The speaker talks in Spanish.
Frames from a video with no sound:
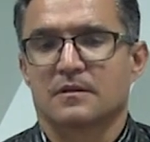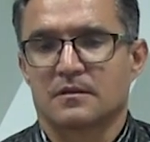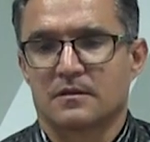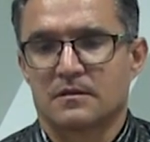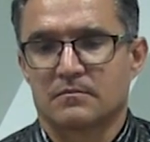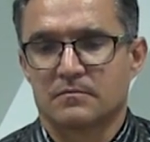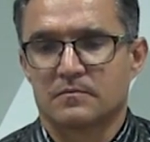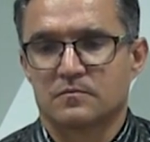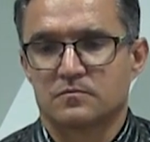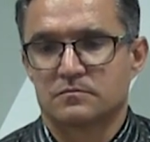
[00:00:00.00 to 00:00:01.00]

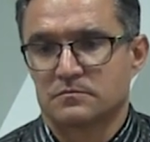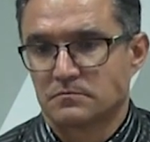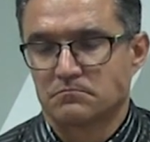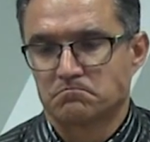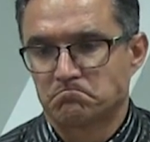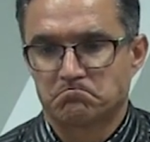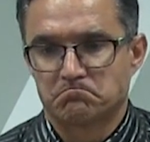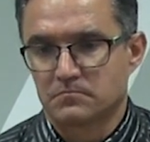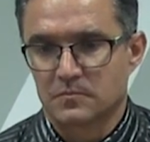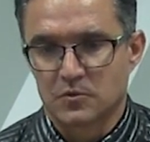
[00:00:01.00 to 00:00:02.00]

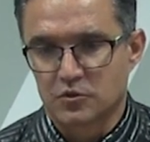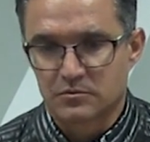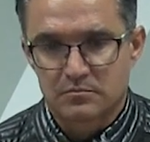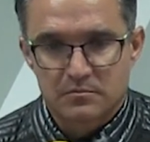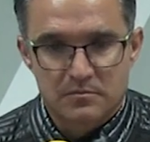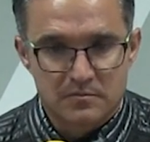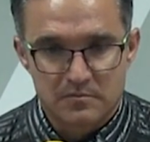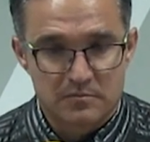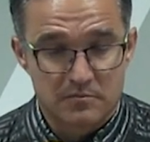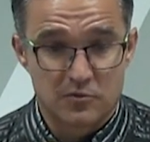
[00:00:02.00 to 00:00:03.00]
mm, nos,
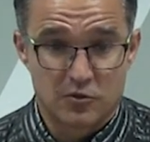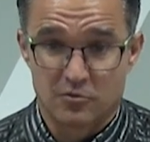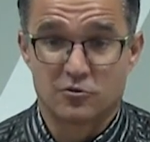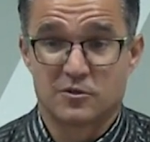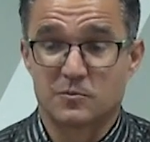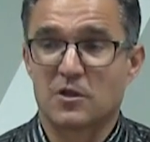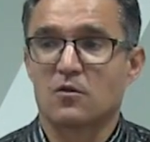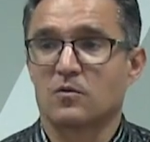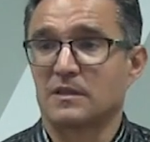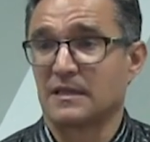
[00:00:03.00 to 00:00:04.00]
nos, hemos
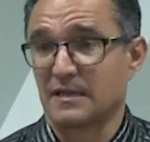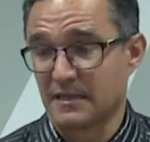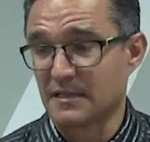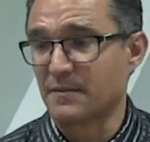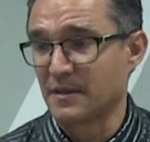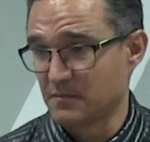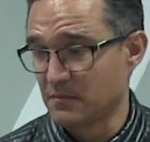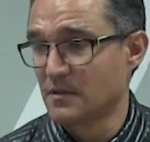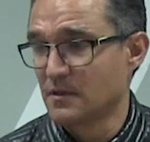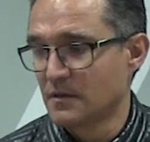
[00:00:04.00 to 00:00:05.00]
dado cuenta de que
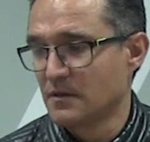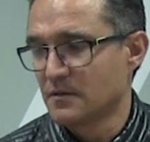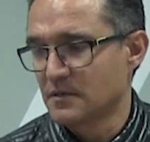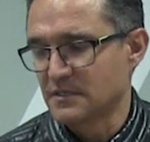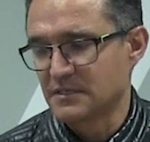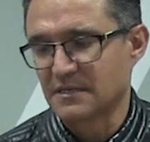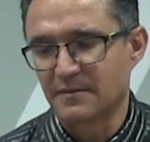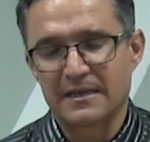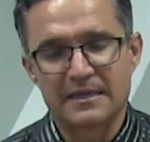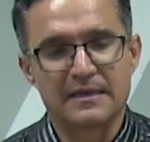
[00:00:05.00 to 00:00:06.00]
también
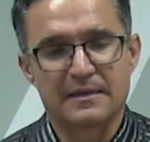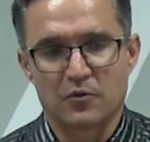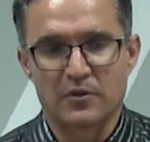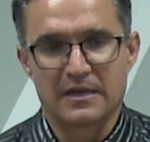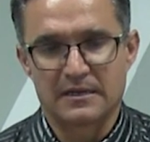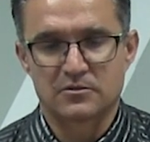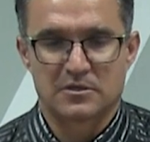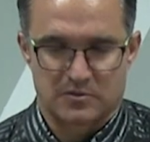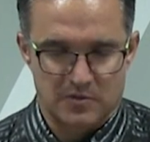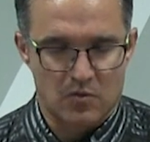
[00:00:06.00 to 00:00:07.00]
estaban allí, que podían, nos
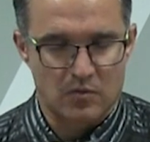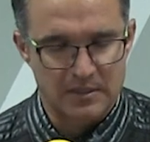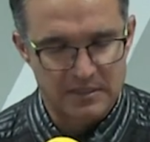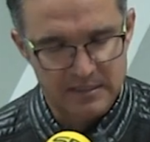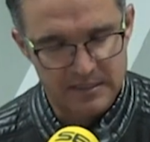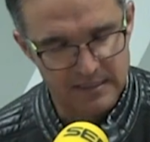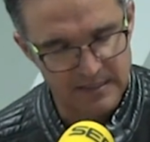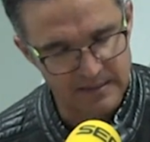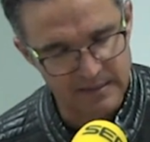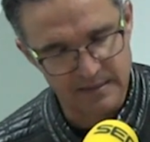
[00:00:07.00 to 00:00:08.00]
hemos dado cuenta
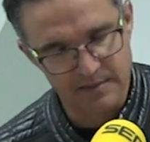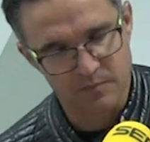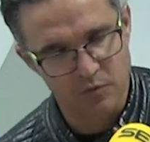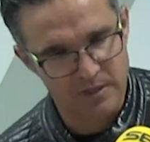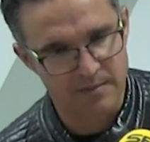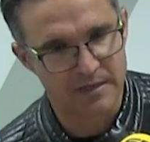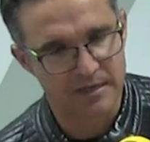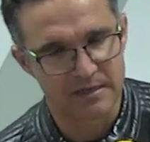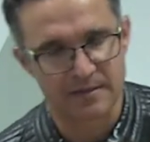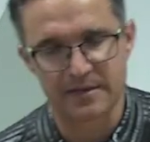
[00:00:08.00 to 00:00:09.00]
de, de que podía
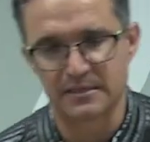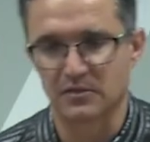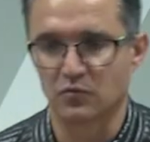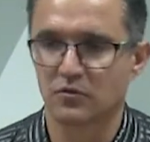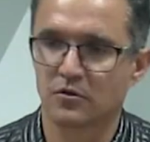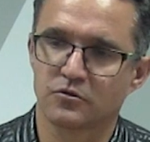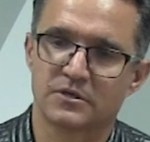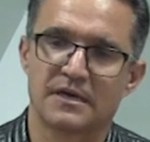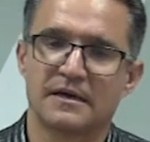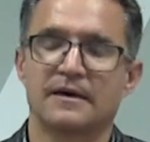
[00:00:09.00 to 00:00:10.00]
venir también el segundo,
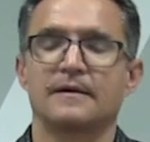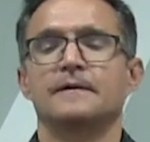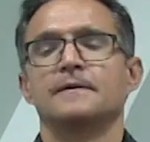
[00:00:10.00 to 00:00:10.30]
nos ha,